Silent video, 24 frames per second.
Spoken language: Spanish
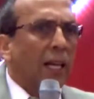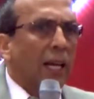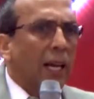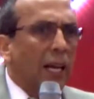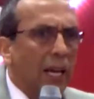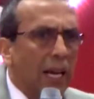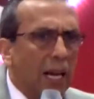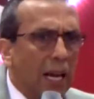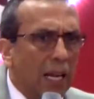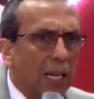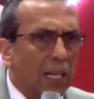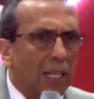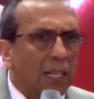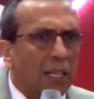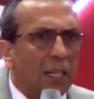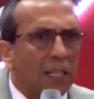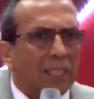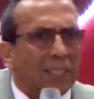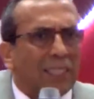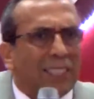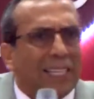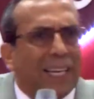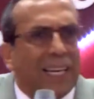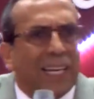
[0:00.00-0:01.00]
Él
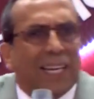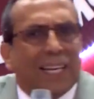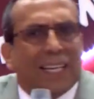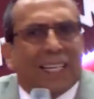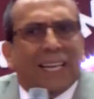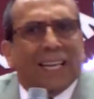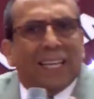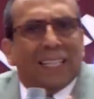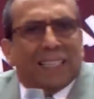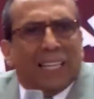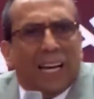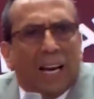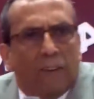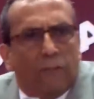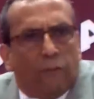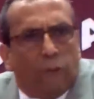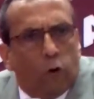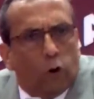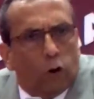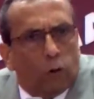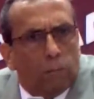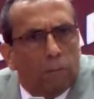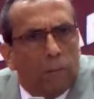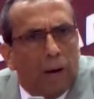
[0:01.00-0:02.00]
tiene que
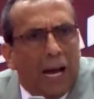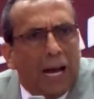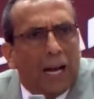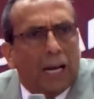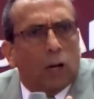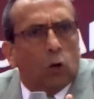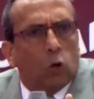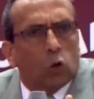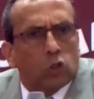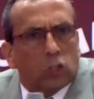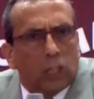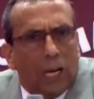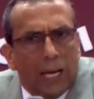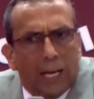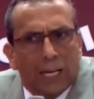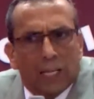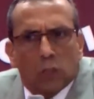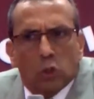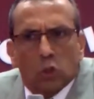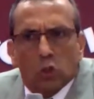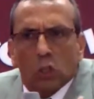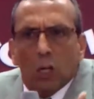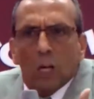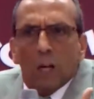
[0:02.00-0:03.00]
transformarlos a
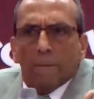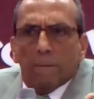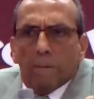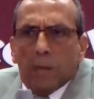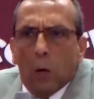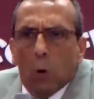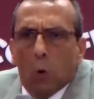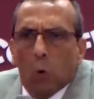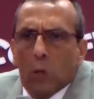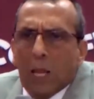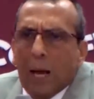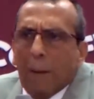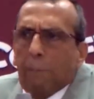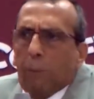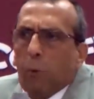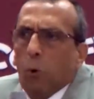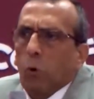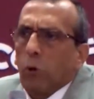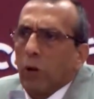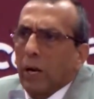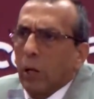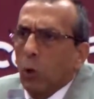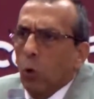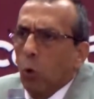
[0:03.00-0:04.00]
ellos de una
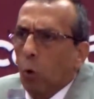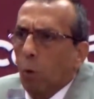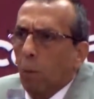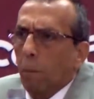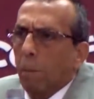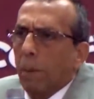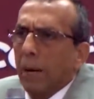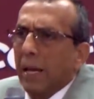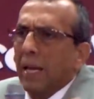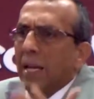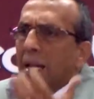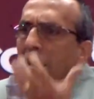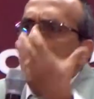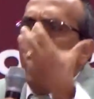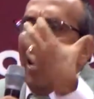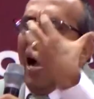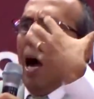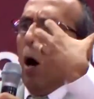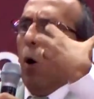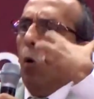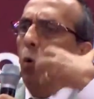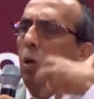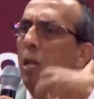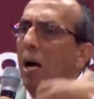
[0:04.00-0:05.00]
pudredumbre
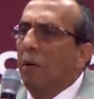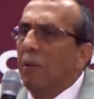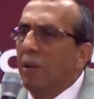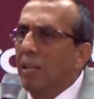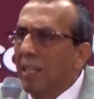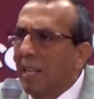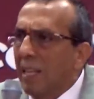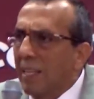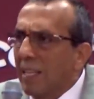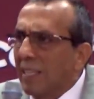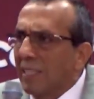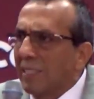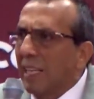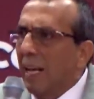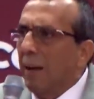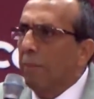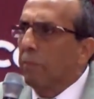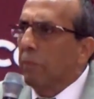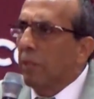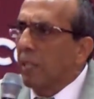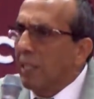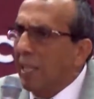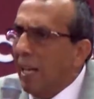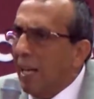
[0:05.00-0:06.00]
a una vida de
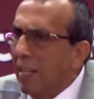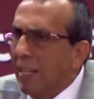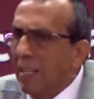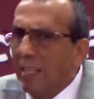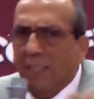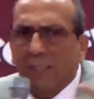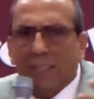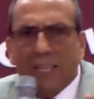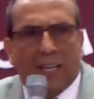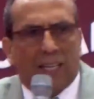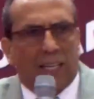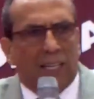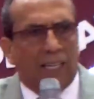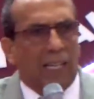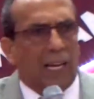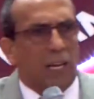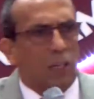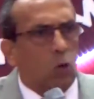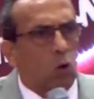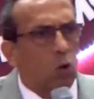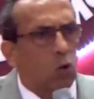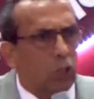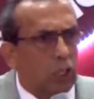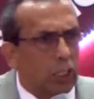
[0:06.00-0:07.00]
santidad e integridad
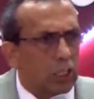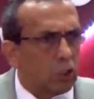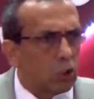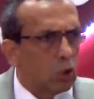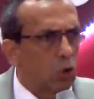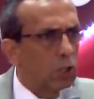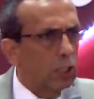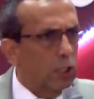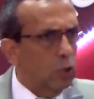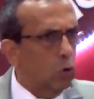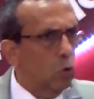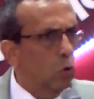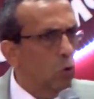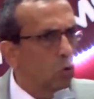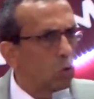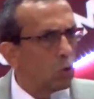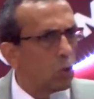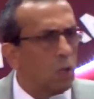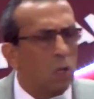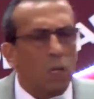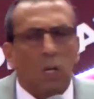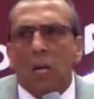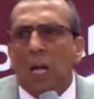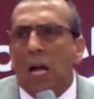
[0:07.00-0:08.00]
con Cristo Jesús.
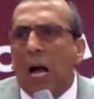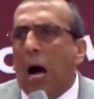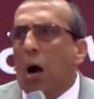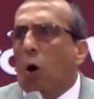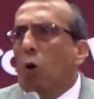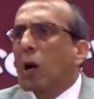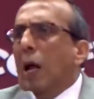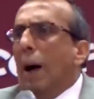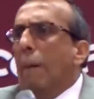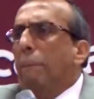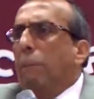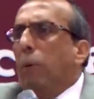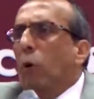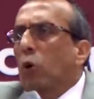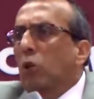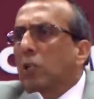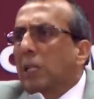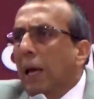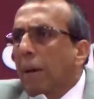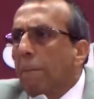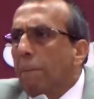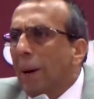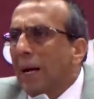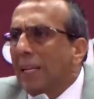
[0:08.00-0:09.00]
Ahora, ¿por
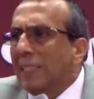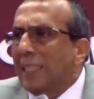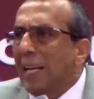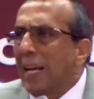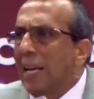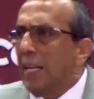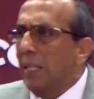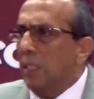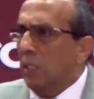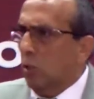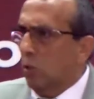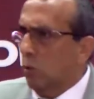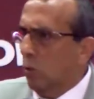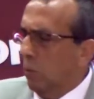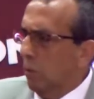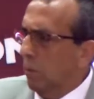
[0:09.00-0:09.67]
qué pasa esto?